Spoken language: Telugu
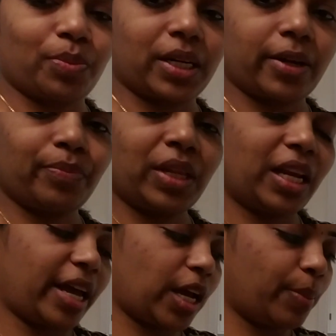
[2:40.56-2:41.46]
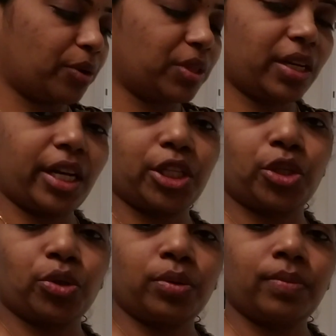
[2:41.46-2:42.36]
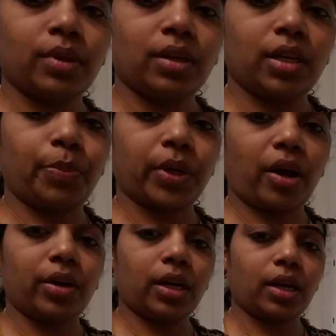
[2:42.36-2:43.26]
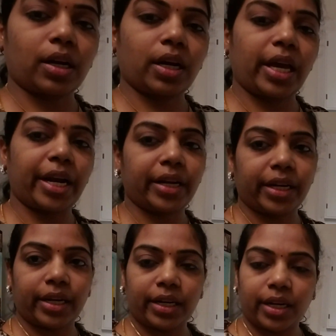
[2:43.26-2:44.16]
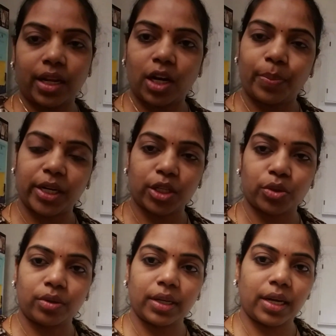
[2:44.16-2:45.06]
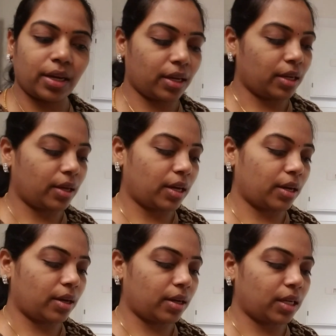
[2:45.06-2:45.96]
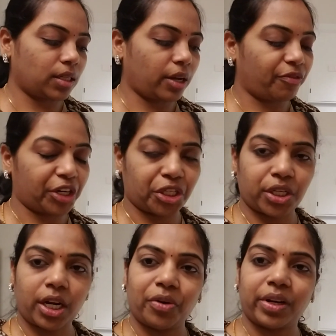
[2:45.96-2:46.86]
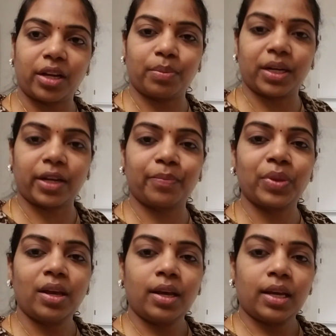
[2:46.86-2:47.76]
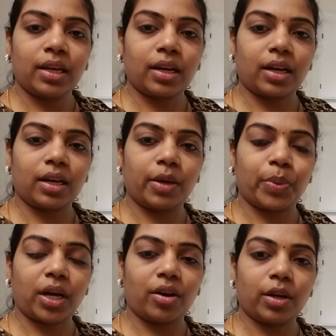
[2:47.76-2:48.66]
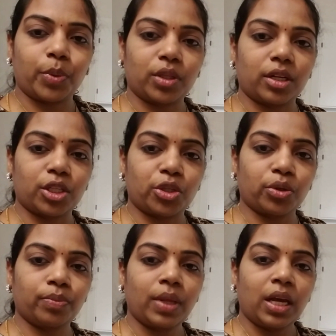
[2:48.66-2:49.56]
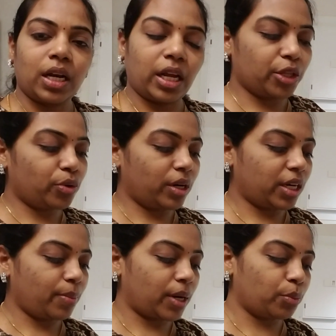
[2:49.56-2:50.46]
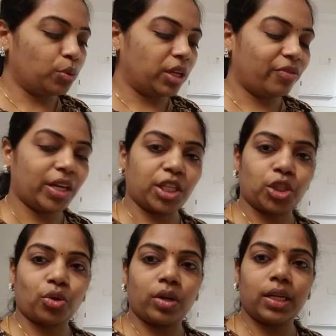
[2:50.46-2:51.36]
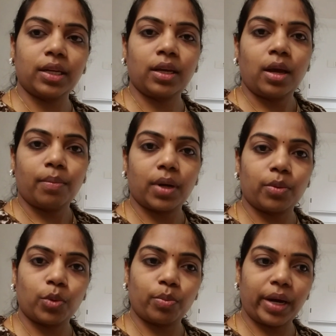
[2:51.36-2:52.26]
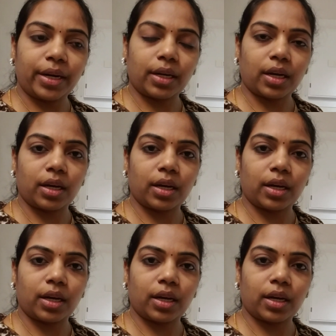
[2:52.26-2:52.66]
అనమాట ఇలాగే మనం తినేయచ్చు ఎప్పుడు కావాలంటే అట్లాగా ఎయిర్ టైట్ కంటైనర్లో పెట్టేసుకుంటే అసలు ఫ్రెష్గా ఉంటాయి అనమాట ఇంకా ఎప్పుడు కావాలంటే ఎప్పుడు తినచ్చు లేదు అంటే మనము ఇవే తీసుకొని మనము బయట